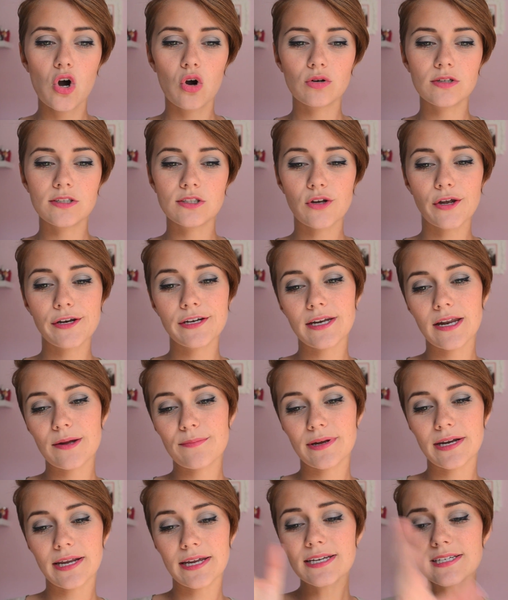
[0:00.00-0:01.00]
und die Sonne da
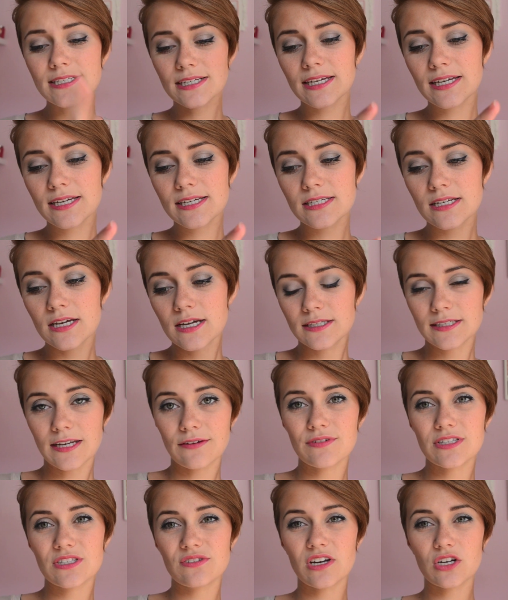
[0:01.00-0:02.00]
immer dahinter geht,
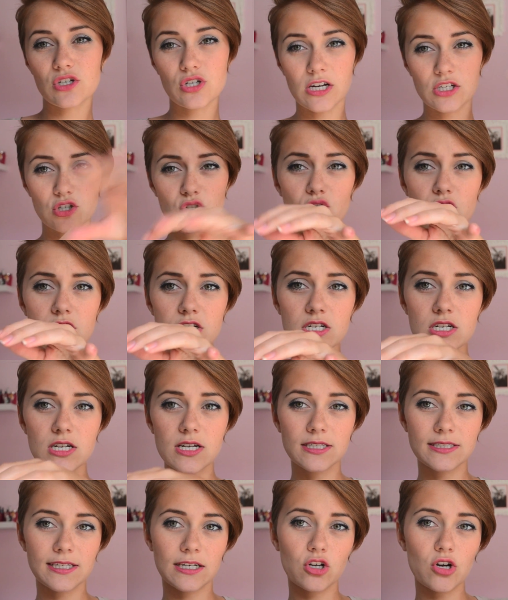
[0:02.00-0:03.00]
dann wird sie jetzt schnell dunkel,
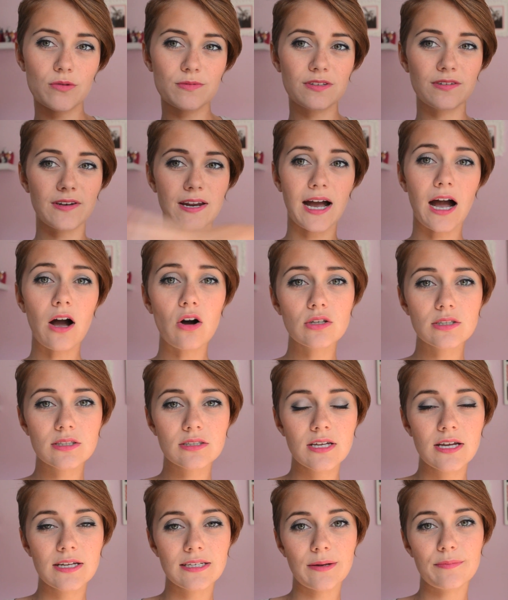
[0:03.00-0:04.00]
dann kommt sie wieder raus,
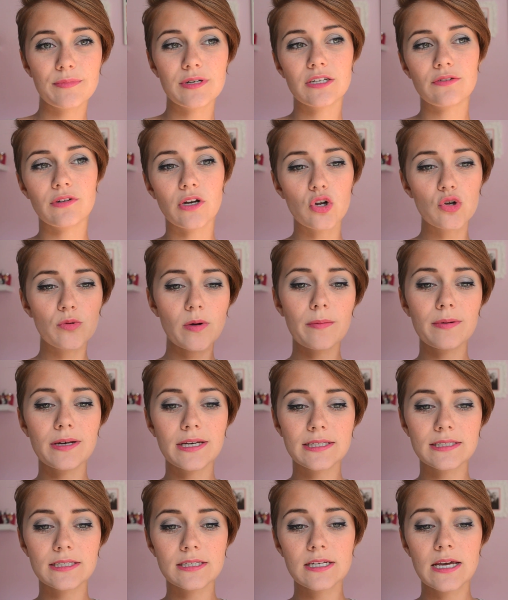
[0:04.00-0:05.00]
dann bin ich wieder
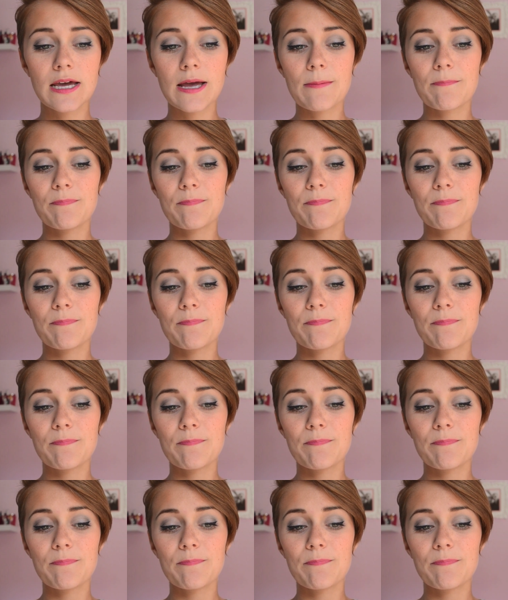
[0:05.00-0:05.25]
überbelichtet.